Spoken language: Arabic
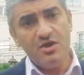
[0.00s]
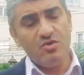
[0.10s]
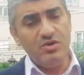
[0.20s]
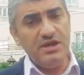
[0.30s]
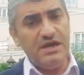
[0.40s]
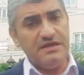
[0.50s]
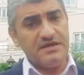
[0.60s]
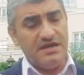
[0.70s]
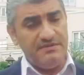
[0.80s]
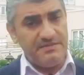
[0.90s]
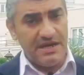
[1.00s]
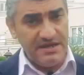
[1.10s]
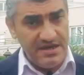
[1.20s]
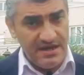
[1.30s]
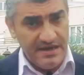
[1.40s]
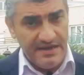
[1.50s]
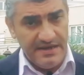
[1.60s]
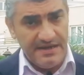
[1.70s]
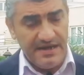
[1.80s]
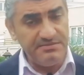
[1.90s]
كنا اتكلمنا
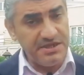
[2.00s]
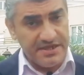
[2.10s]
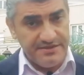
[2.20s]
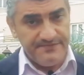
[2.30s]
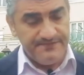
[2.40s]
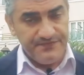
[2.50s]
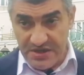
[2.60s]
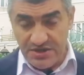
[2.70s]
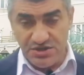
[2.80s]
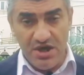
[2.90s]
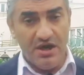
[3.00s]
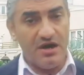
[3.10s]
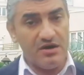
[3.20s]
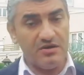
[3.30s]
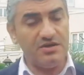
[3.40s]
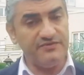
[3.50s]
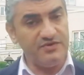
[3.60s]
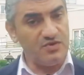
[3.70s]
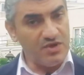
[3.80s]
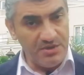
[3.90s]
عليها قبل كده شراء العقارات
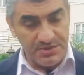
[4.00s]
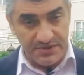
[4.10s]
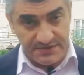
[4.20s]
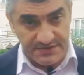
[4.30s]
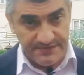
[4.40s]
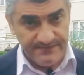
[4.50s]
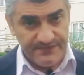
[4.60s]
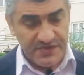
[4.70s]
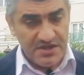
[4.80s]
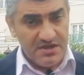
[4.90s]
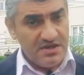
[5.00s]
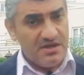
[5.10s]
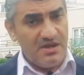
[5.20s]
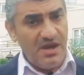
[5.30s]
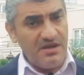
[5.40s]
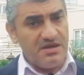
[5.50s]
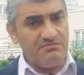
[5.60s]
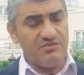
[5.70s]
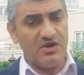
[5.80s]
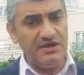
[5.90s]
في تركيا بالتقسيط
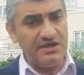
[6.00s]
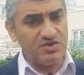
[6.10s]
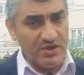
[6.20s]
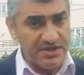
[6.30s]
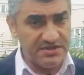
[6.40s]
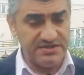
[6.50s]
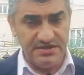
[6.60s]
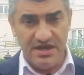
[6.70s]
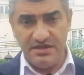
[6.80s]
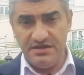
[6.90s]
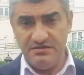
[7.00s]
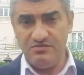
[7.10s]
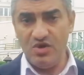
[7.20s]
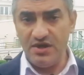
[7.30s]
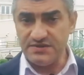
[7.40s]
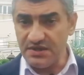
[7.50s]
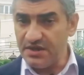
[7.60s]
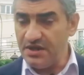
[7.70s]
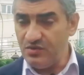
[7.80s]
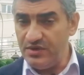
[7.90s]
احنا كان لنا شويه يعني ملاحظات
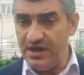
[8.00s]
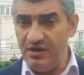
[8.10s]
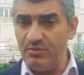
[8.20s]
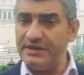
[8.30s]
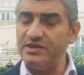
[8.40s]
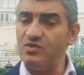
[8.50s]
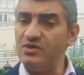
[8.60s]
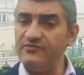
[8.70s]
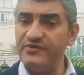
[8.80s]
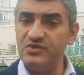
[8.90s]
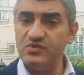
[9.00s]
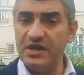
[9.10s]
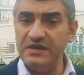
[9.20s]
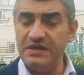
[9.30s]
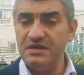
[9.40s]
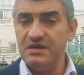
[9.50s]
كده قلناها وبعدين قلنا في فيديو تاني